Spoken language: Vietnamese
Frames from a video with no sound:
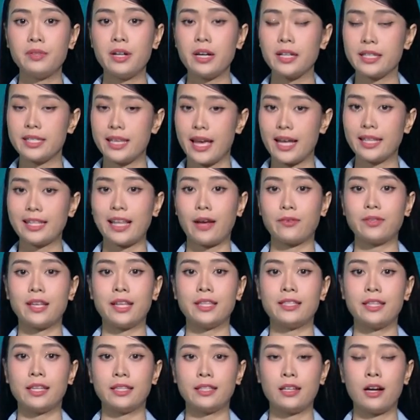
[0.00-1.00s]
rất dễ tạo
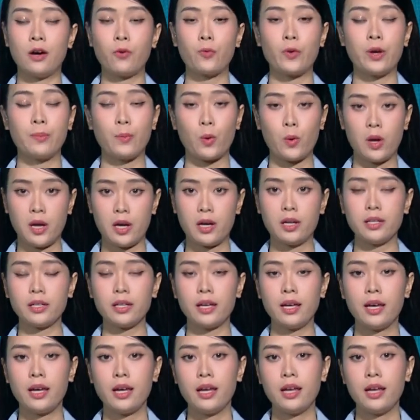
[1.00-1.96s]
thành dịch ở quy mô lớn.